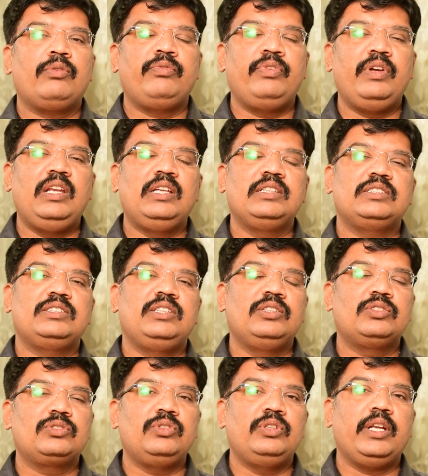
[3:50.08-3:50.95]
ఫీలింగ్స్
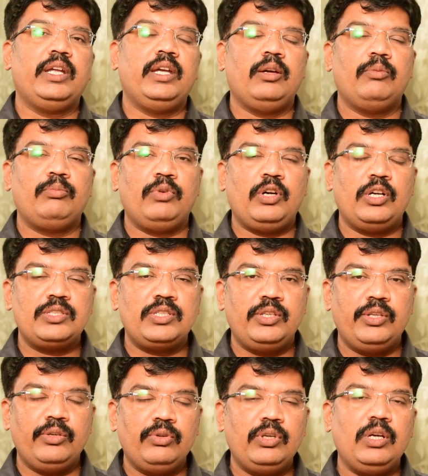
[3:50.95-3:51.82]
తీసుకుంటే
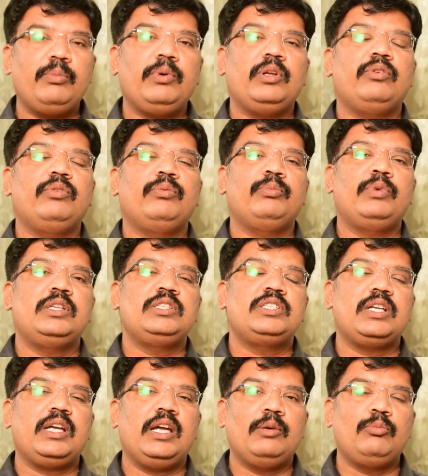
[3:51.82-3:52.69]
పాజిటివ్గా మనం
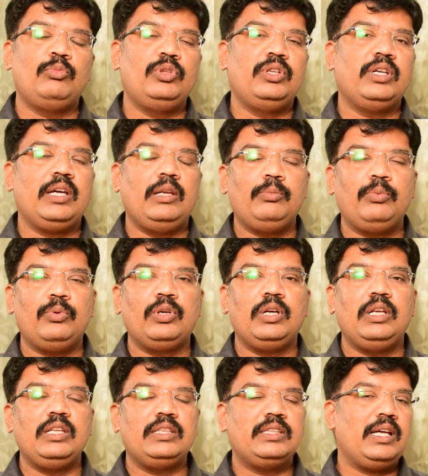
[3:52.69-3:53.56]
మంచిగా
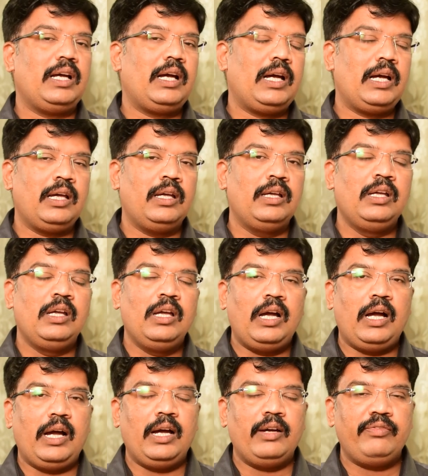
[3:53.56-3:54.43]
ముందుకెళ్ళిపోగలిగితే
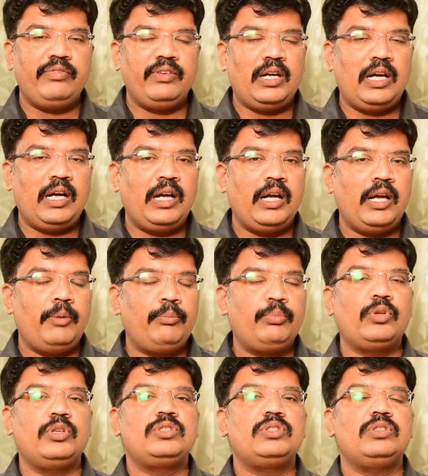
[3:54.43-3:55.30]
ఆ
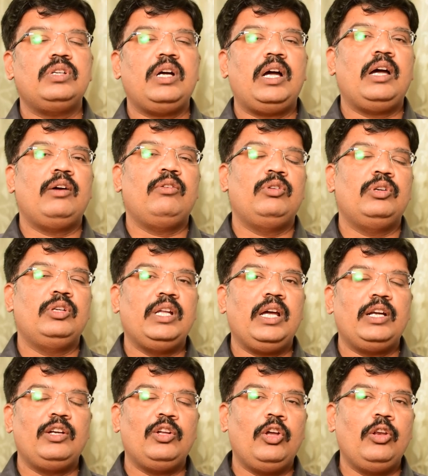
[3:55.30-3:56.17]
అప్రోచ్ ఆ ఉండే
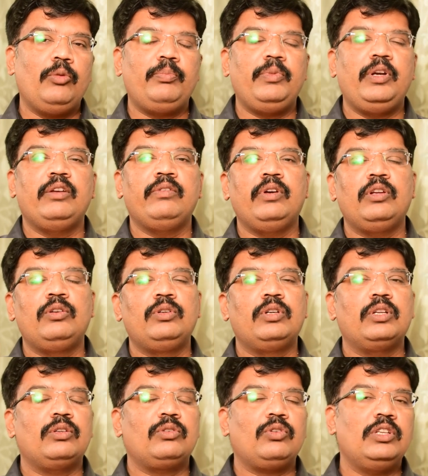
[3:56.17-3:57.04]
ఆ డెవలప్మెంట్ వేరు
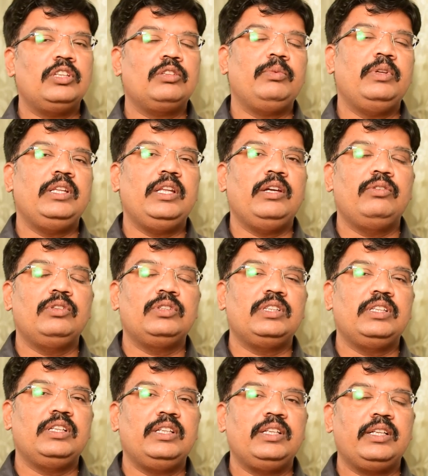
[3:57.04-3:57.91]
ఉంటుంది కొంతమంది
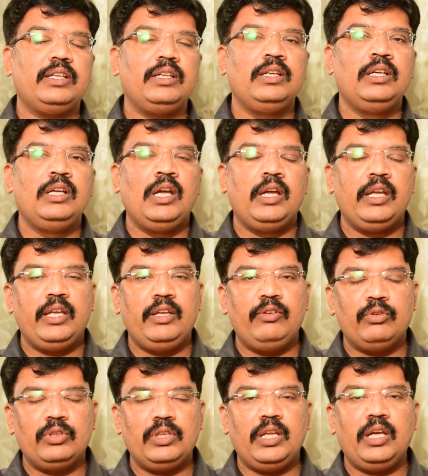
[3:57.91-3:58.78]
ఏమవుతుందంటే ఈ
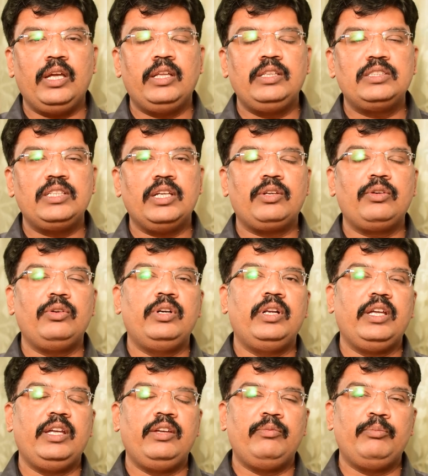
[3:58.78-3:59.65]
ఉన్న
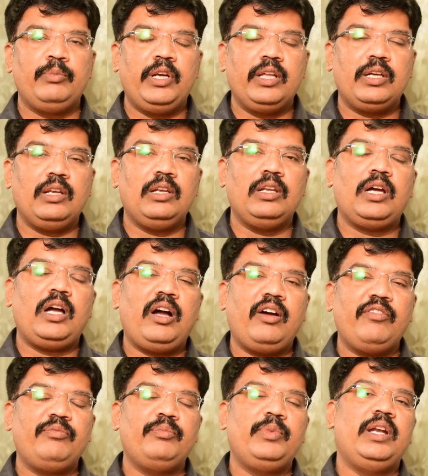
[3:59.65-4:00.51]
ఇన్సెక్యూరిటీ ఈ మెడికల్
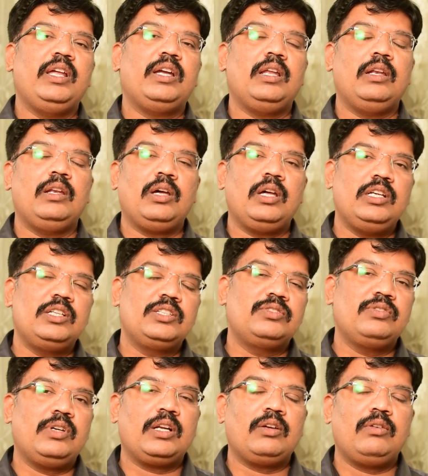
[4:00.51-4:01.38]
హాఫ్ మెడికల్
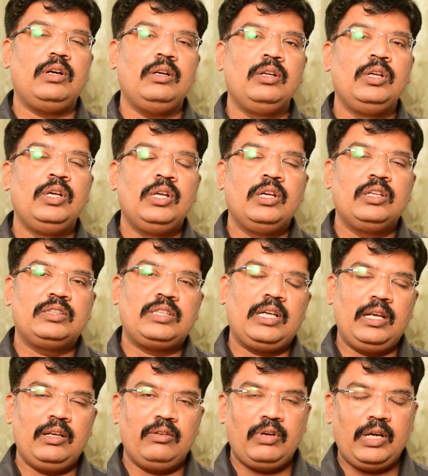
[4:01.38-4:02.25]
నాలెడ్జ్ ద్వారా వాళ్ళు
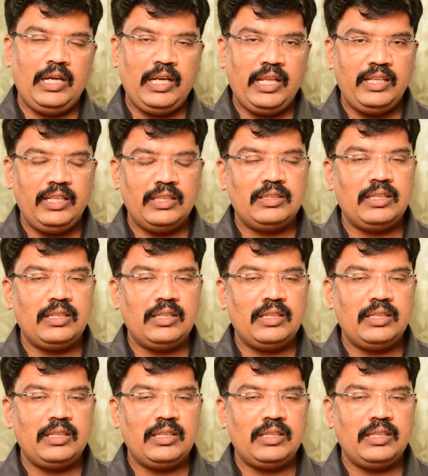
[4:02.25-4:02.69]
తాను వాళ్ళన్నీ